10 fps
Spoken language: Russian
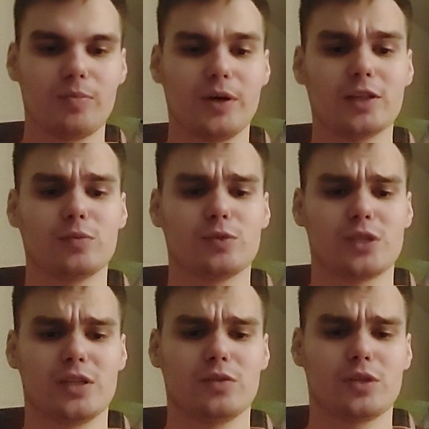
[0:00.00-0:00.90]
Поэтому
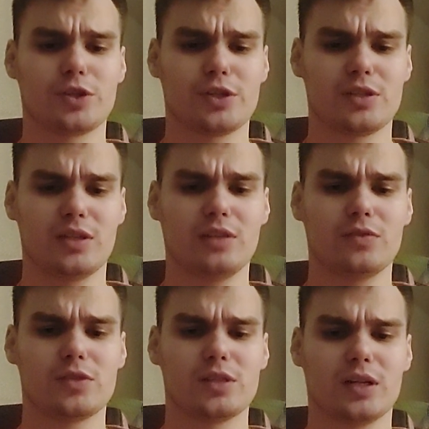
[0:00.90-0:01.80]
целью наших
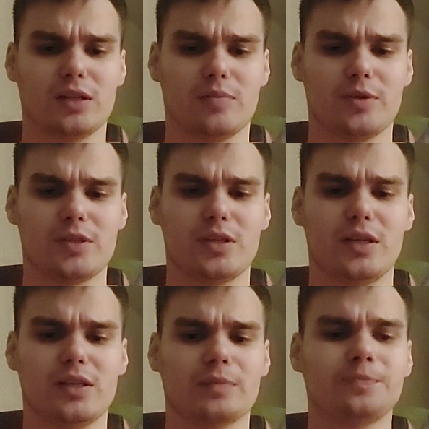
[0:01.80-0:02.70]
исследований стало
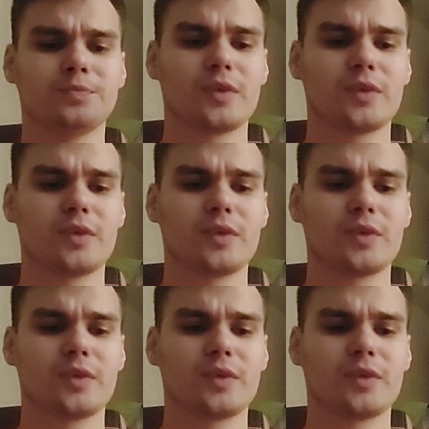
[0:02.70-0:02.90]
определение –